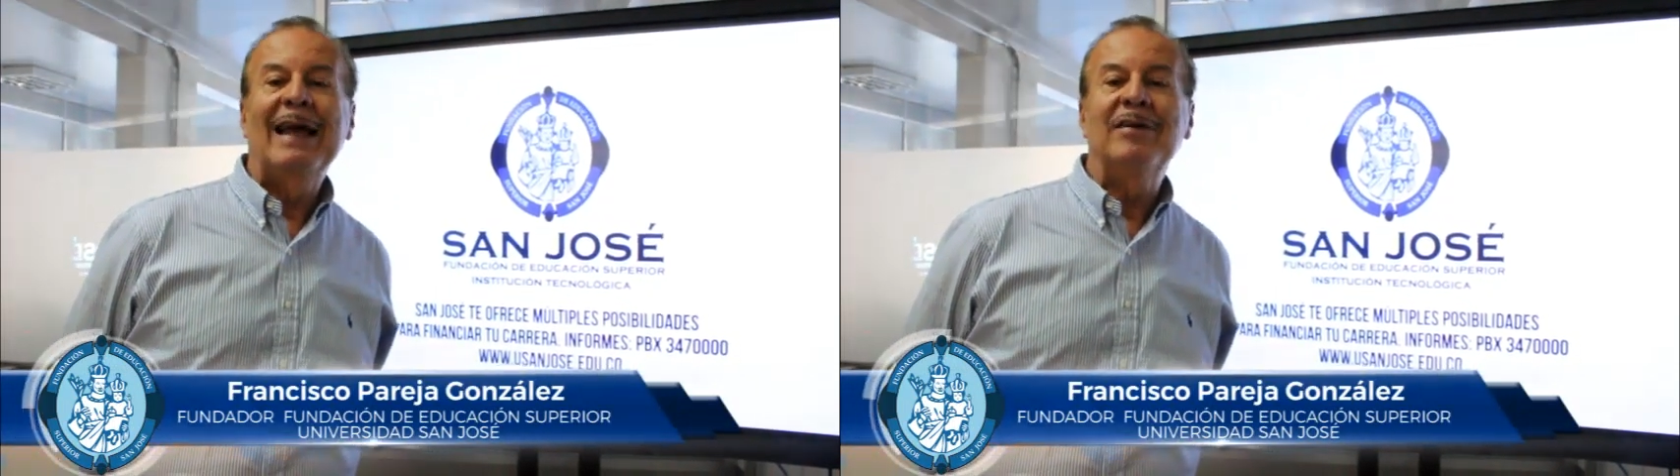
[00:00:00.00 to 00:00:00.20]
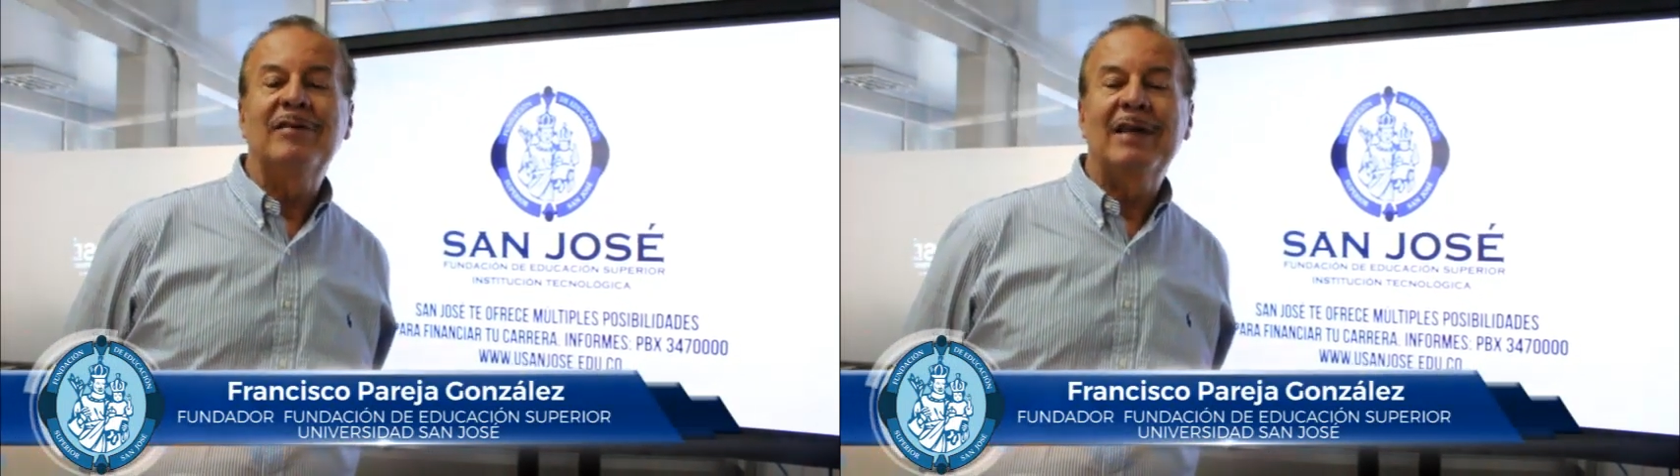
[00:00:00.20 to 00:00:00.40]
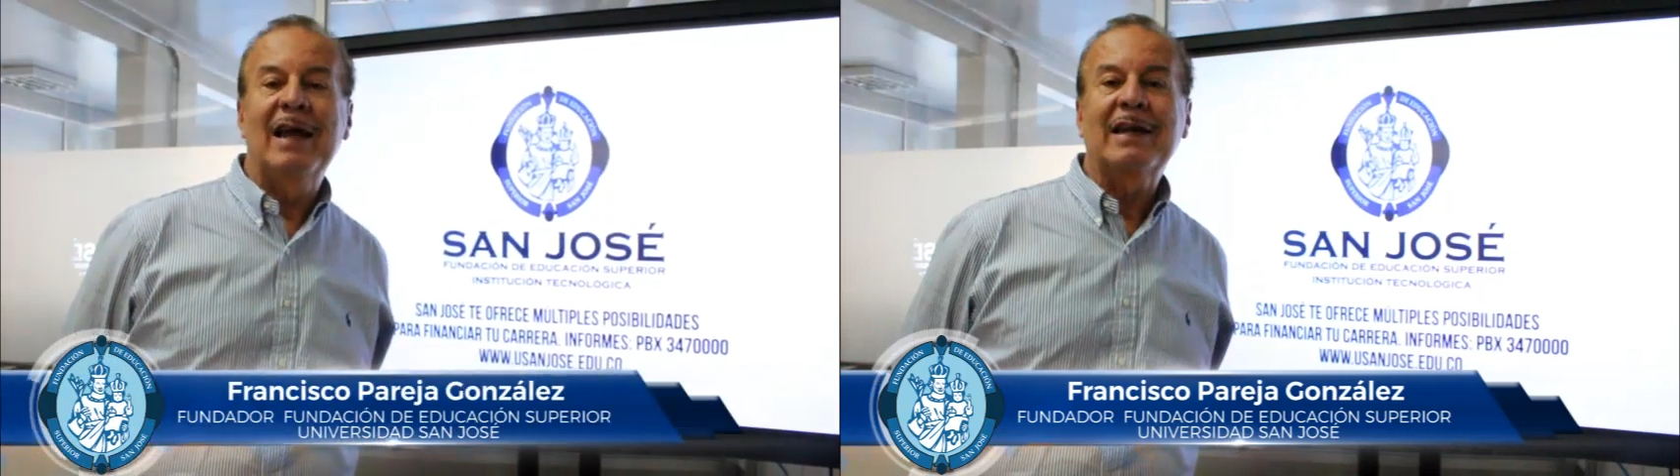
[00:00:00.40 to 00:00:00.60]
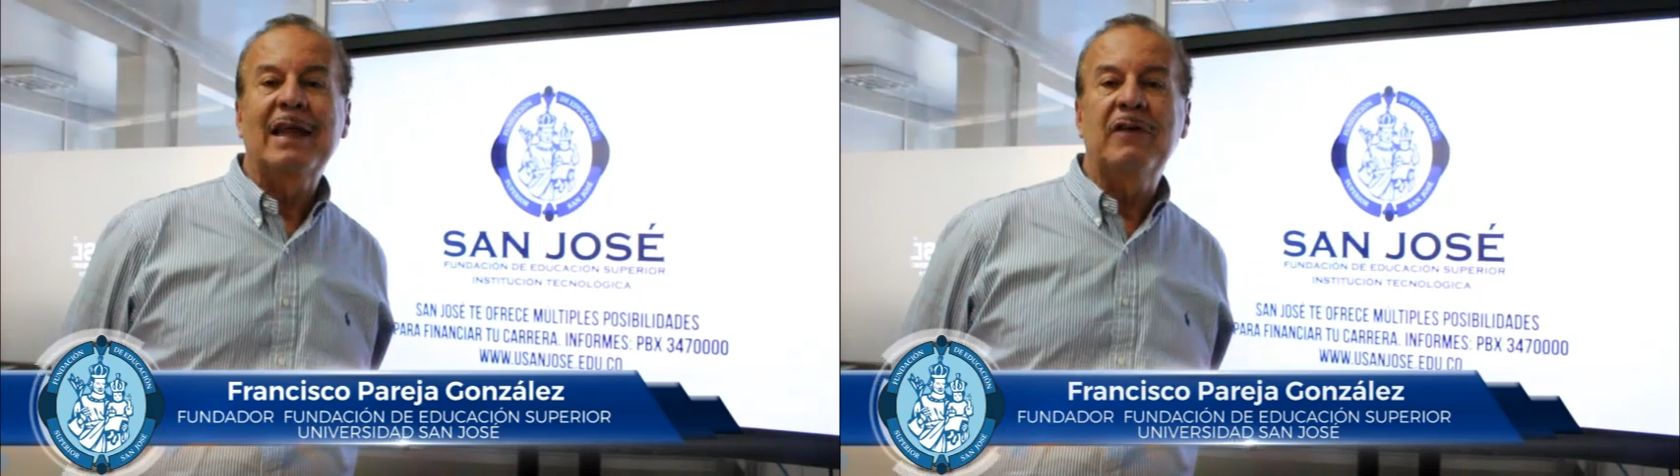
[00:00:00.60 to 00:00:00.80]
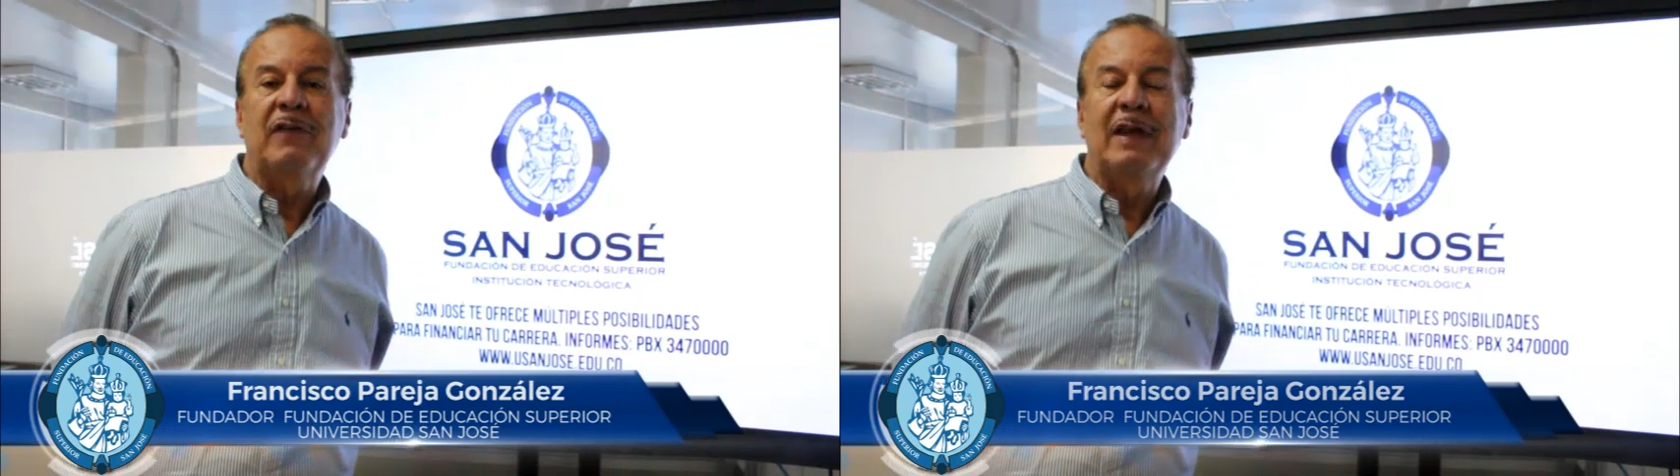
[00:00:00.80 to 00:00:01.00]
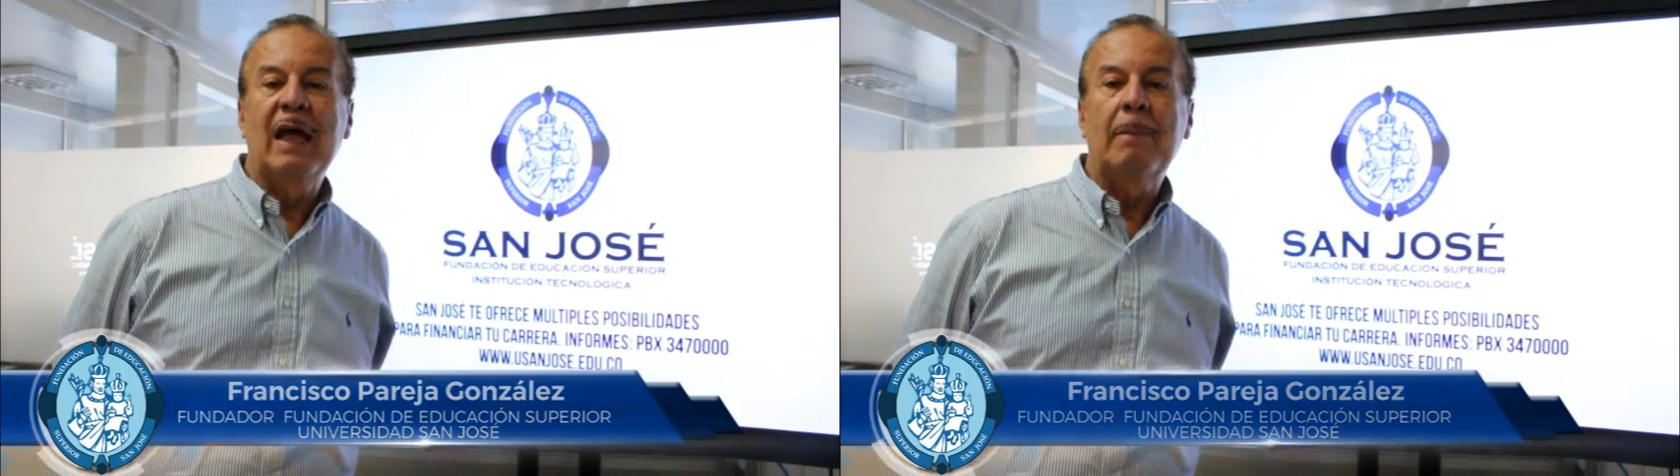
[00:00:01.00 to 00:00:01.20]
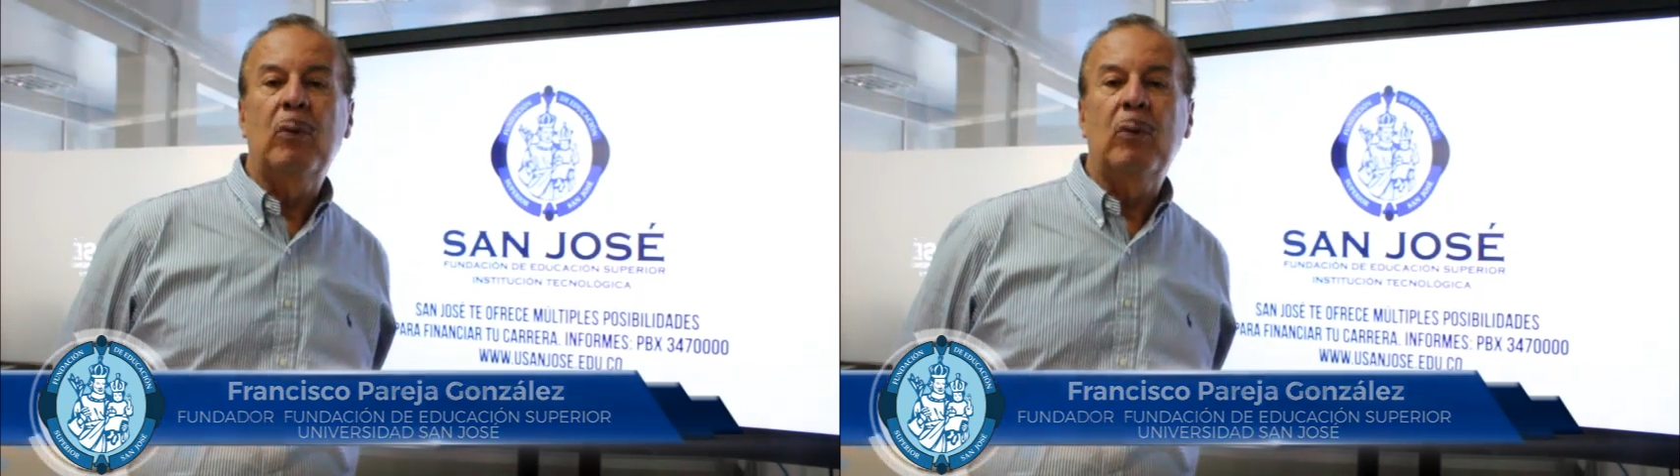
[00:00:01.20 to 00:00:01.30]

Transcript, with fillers: en ser redefinida